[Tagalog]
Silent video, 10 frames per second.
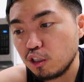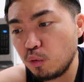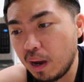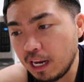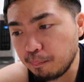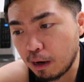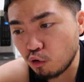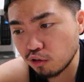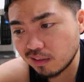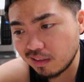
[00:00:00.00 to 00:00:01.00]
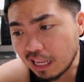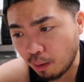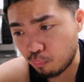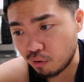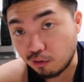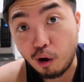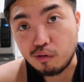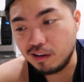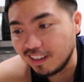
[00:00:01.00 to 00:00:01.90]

Subalit bagkus data what Wow.